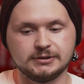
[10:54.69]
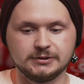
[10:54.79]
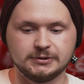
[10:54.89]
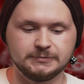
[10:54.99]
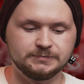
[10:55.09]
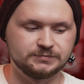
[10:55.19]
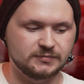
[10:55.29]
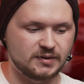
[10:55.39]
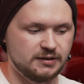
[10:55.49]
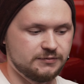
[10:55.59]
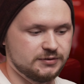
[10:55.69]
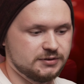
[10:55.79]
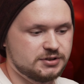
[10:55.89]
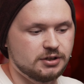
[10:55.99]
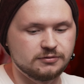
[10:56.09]
um,
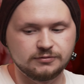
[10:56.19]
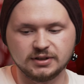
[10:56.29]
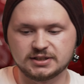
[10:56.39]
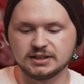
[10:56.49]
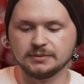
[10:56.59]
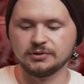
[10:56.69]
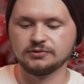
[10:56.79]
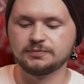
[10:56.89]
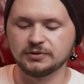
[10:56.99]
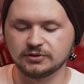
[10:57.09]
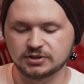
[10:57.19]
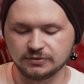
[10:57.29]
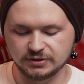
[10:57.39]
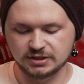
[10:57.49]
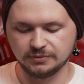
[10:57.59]
w Cieniu Władcy Demonów, ponieważ
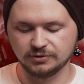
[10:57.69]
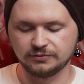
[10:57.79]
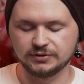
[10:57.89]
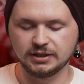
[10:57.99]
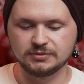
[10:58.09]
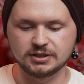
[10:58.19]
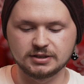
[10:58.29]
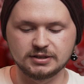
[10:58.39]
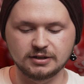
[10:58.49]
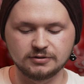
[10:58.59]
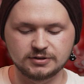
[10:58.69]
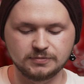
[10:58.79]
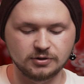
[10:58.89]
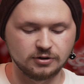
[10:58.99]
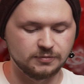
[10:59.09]
Cień Władcy Demonów wydaje mi się jako
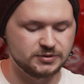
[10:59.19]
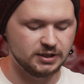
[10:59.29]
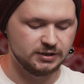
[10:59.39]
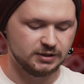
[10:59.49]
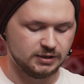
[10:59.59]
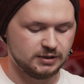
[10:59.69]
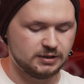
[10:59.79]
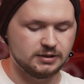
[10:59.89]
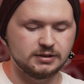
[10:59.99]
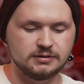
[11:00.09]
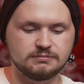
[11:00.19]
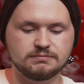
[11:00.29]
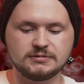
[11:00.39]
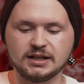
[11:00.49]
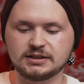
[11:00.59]
spoko opcja. E,
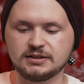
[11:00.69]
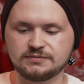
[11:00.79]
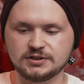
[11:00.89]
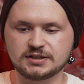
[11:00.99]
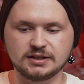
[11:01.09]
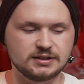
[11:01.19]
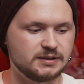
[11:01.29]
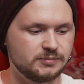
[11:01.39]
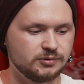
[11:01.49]
kartki wszystkie te